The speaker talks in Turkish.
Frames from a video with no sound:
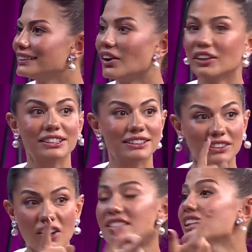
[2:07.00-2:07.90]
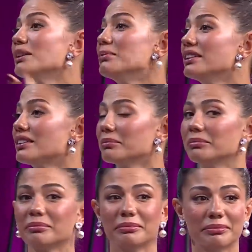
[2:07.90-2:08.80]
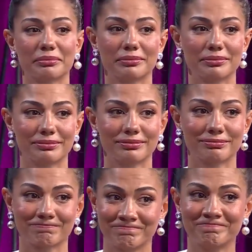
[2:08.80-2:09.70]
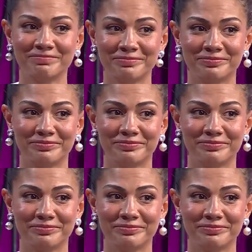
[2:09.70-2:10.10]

Tatilde dans edebilirim. Aynen. Hı?